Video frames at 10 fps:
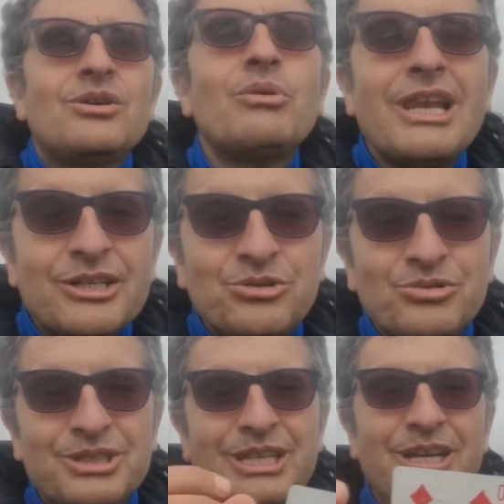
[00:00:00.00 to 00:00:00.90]
quella
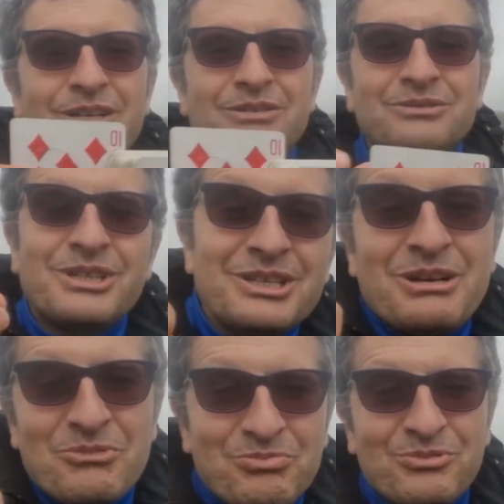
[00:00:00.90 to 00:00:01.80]
giusta, cioè
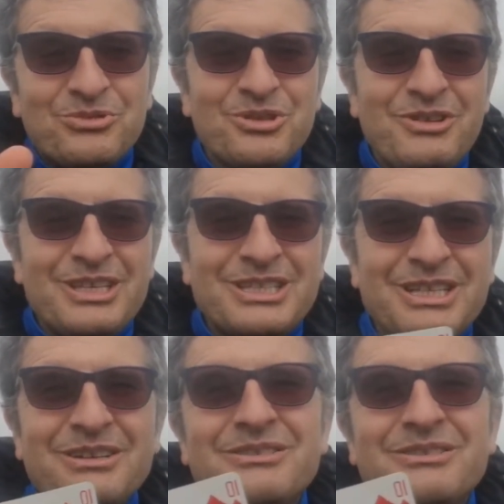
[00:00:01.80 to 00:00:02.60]
dal mio punto di vista.